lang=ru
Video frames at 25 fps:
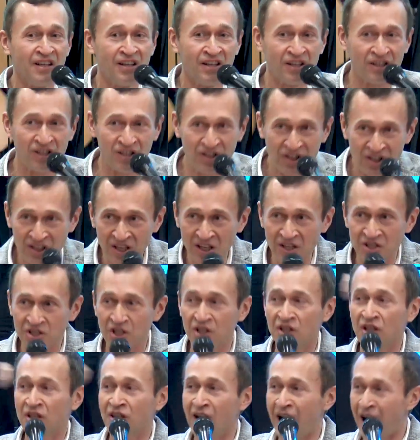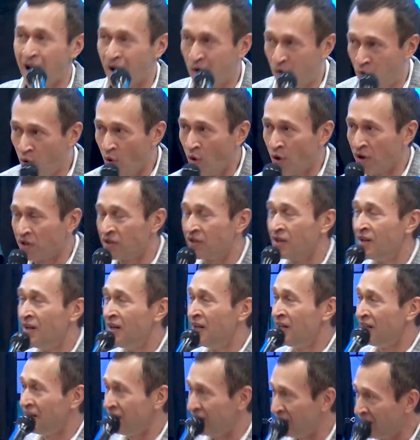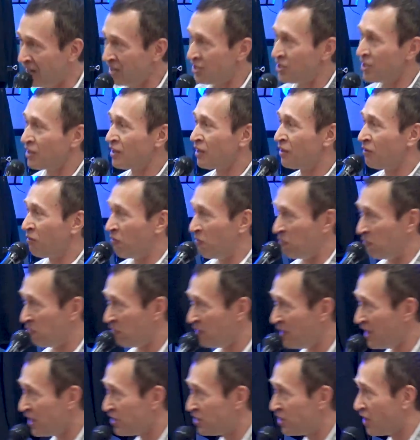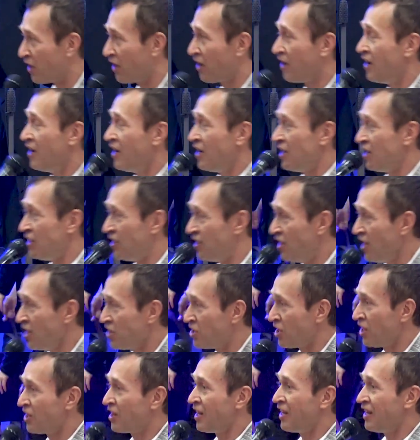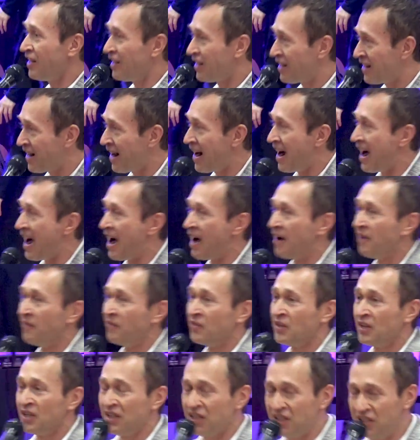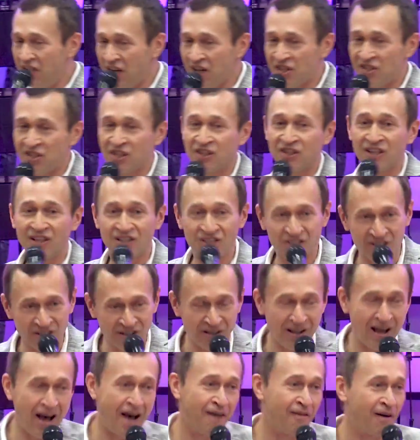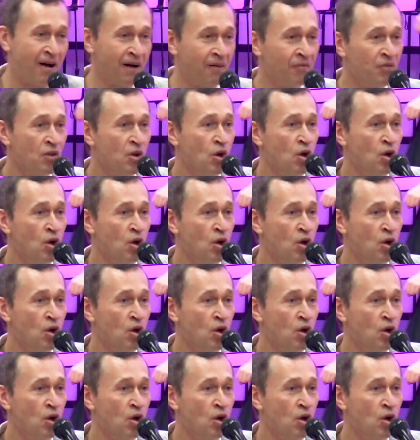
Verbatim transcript: Есть этот огонь, есть этот ветер, есть эта река есть эта слава,